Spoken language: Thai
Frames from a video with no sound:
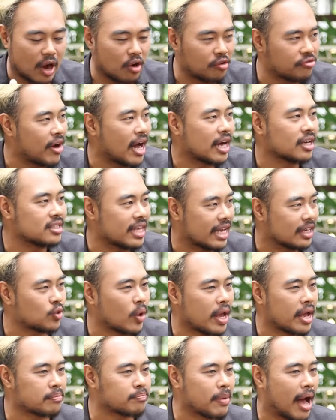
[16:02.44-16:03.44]
เราฟังเสียง
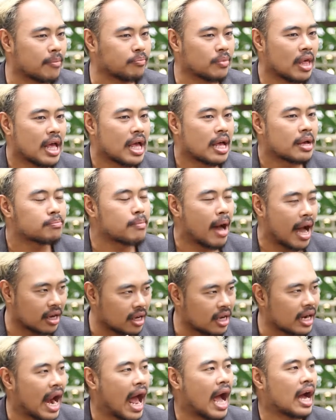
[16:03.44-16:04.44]
ตัวเองปั๊บบาง
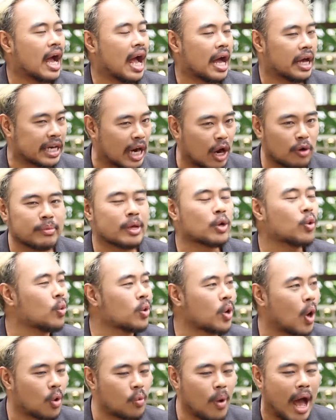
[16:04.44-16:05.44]
ครั้งอ่ะเราไม่
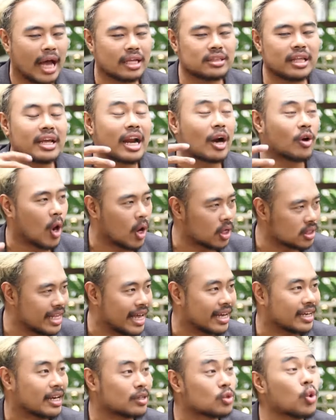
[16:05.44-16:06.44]
รู้หรอกว่าที่เราออก
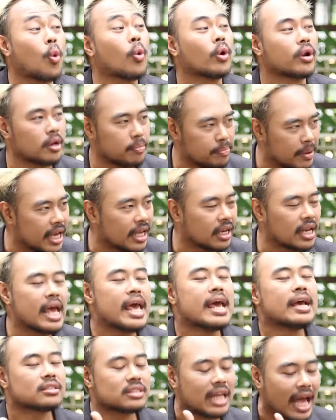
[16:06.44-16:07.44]
เสียงนั้นถูกหรือผิด
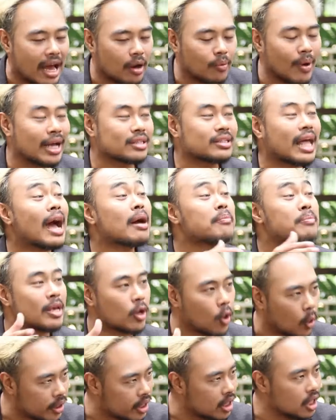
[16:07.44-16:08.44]
ใช่แต่ว่าถ้ามี
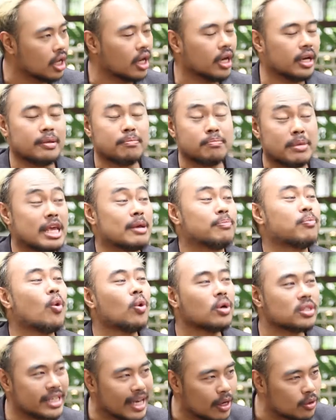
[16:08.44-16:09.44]
คนอื่นมมี
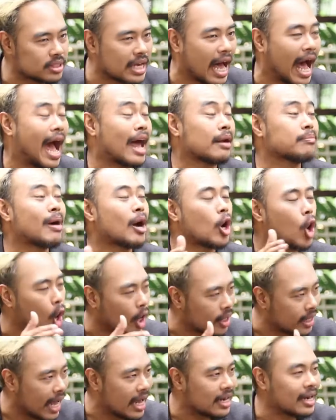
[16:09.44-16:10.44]
ผู้เชี่ยวชาญมาค
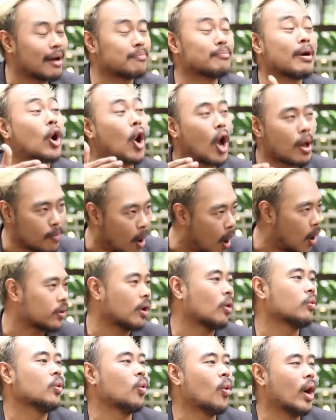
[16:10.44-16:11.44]
อยแนะนำมาคอยบอก
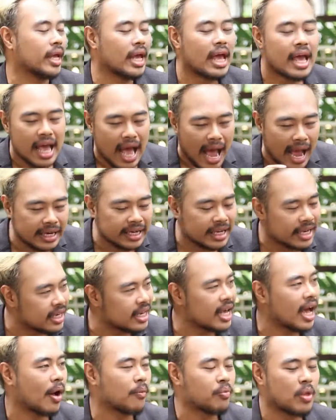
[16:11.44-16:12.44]
เราด้วยออันนี้
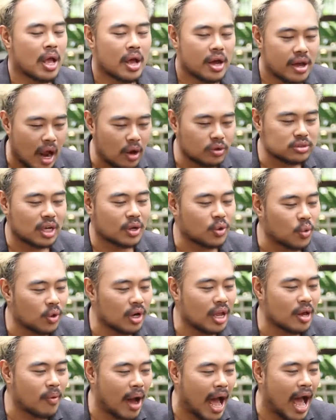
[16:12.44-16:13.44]
เนี่ยเราจะรู้
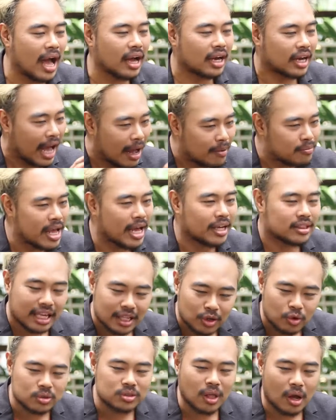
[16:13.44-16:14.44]
เลยว่าคำเนี้ย
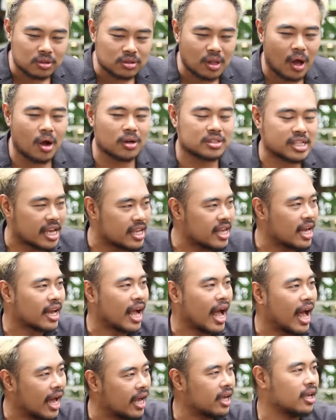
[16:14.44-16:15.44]
ที่ถูกต้องต้องออกเสียงยัง
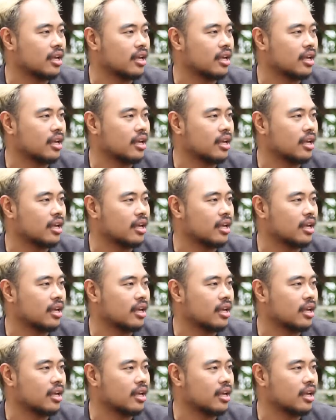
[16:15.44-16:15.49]
ไง